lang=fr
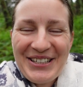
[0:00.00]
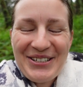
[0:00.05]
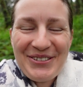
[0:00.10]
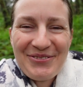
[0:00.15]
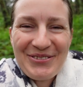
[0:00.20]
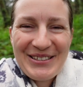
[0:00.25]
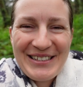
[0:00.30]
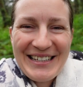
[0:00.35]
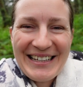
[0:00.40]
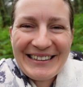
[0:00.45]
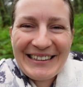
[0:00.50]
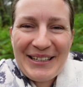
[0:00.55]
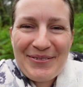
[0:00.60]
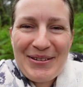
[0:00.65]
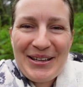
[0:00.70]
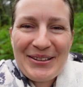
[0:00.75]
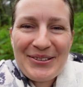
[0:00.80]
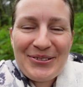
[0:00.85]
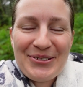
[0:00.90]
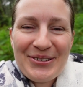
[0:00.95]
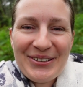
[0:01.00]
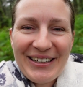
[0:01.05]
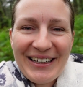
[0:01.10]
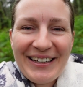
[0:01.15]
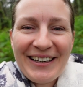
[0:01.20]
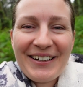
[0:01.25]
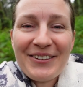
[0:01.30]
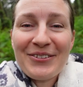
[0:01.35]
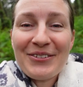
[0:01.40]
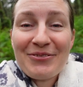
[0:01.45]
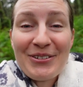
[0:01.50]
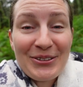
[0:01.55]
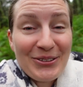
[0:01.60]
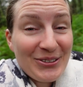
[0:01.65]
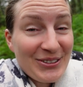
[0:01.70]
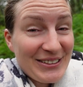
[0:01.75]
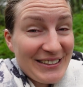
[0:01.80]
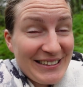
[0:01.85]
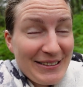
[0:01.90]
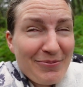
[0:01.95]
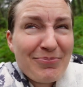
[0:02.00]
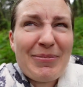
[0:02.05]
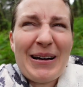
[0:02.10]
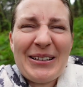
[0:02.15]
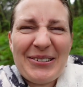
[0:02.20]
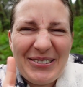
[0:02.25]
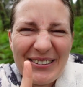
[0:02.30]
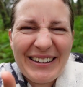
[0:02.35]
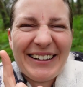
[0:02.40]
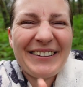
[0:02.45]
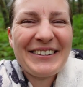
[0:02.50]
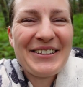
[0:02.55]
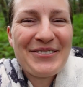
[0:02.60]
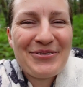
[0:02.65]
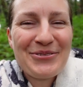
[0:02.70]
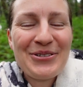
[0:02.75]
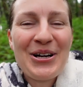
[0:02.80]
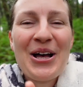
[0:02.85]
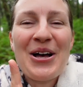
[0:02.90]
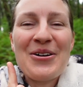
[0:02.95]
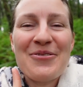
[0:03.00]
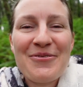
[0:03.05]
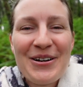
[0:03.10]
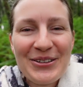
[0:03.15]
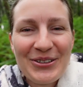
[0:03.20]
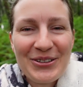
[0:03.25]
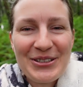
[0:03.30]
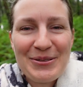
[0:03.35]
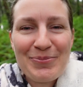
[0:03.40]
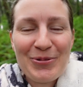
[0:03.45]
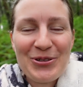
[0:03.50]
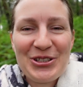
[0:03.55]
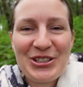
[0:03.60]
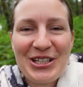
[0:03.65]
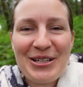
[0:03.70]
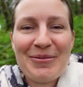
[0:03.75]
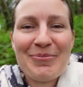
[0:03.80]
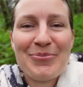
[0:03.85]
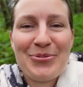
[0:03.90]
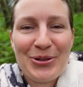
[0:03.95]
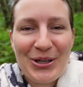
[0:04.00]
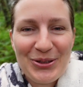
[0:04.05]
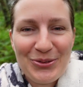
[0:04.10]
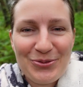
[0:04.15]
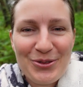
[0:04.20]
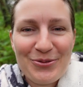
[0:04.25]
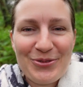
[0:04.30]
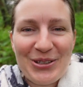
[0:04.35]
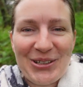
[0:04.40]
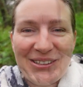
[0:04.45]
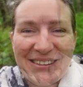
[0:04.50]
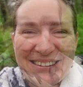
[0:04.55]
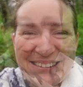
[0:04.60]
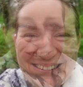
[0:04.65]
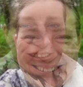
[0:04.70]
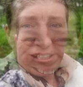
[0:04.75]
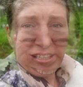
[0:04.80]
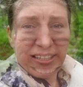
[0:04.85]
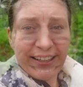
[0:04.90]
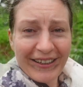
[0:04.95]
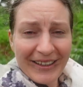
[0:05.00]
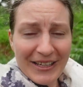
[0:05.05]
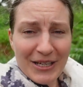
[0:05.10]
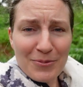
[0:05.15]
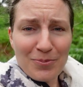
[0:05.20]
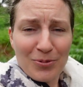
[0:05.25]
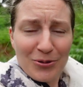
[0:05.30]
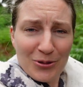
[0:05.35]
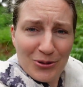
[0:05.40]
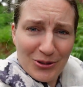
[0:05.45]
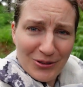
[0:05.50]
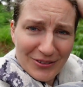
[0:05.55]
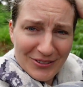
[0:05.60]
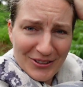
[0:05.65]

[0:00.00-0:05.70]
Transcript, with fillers: je vous dis à très bientôt et vendredi, pardon, rendez-vous vendredi prochain pour un nouveau vlog. Il pleut,